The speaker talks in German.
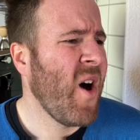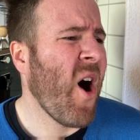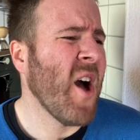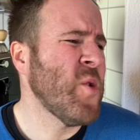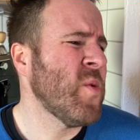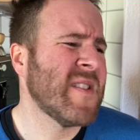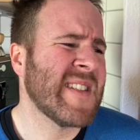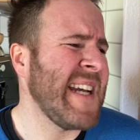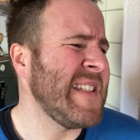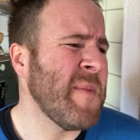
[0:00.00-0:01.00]
Oh Jungs,
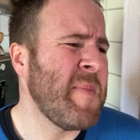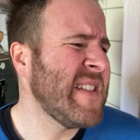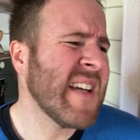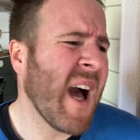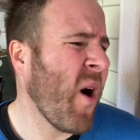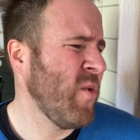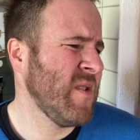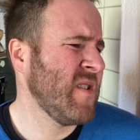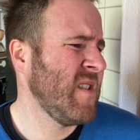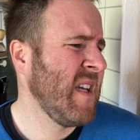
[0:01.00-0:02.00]
geht ihr bitte
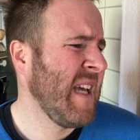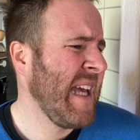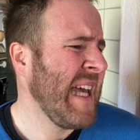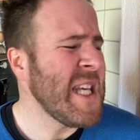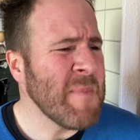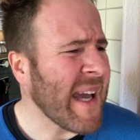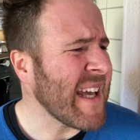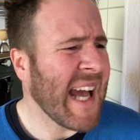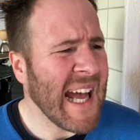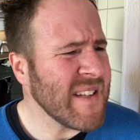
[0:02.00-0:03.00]
raus. Ich mache hier
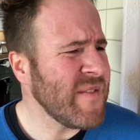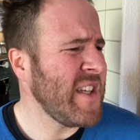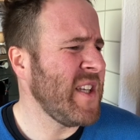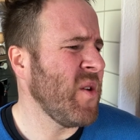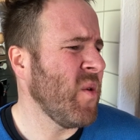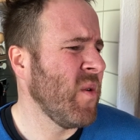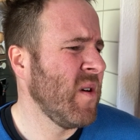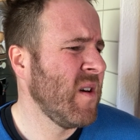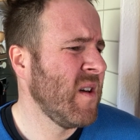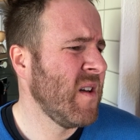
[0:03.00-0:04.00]
gerade ein Video.
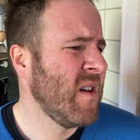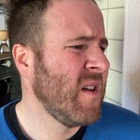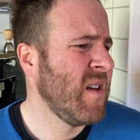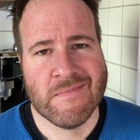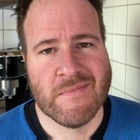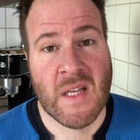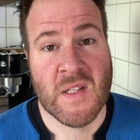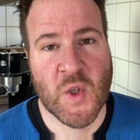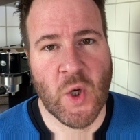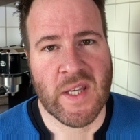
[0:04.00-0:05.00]

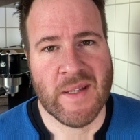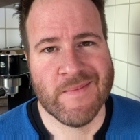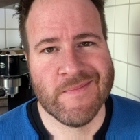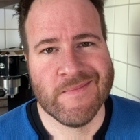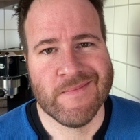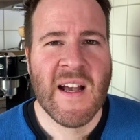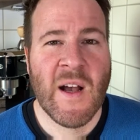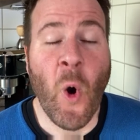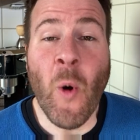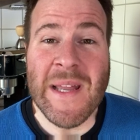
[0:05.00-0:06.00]
Sorry.
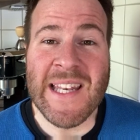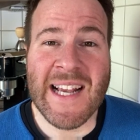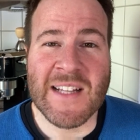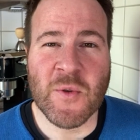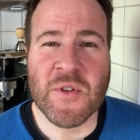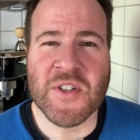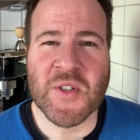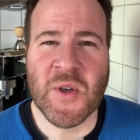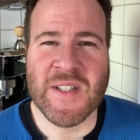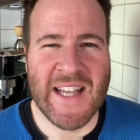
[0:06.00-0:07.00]
Um in der katholischen
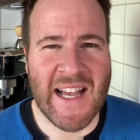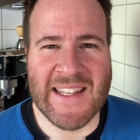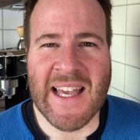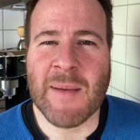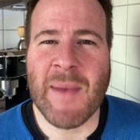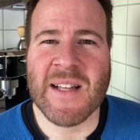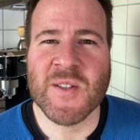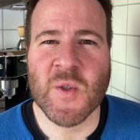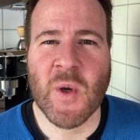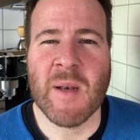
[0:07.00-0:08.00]
Kirche Karriere machen
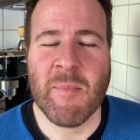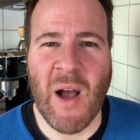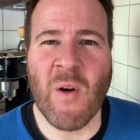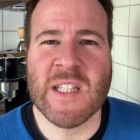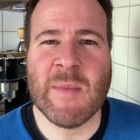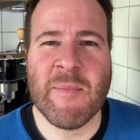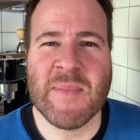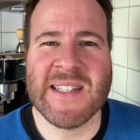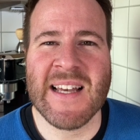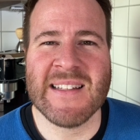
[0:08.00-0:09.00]
zu können, brauchte man
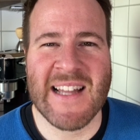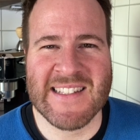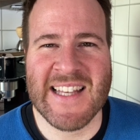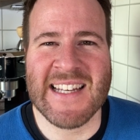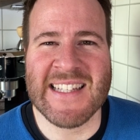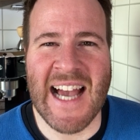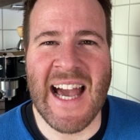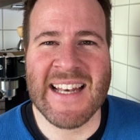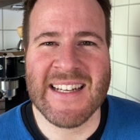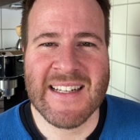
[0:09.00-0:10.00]
bisher tatsächlich
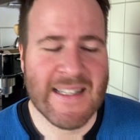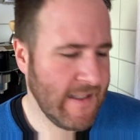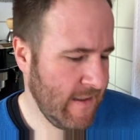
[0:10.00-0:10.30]
einen